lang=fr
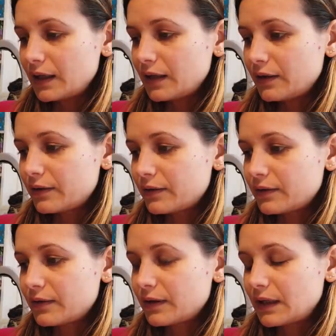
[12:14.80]

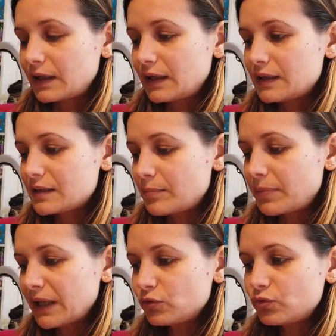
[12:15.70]
Euh, et, c'est
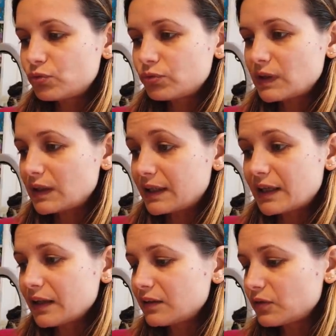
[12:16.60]
pas du tout, les
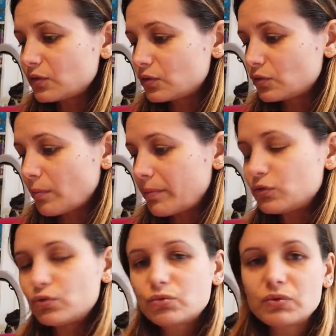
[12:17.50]
cartes ne sont
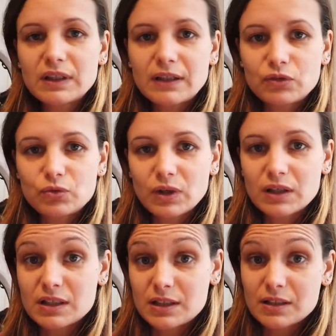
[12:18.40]
pas du tout
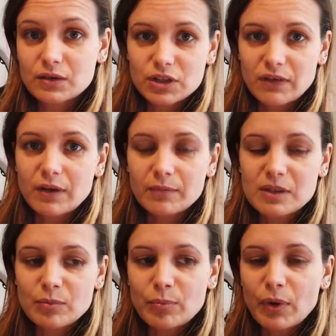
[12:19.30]
dénaturées, c'est ce que j'avais un
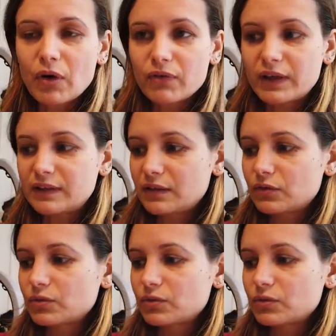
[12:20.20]
petit peu peur en fait, hein.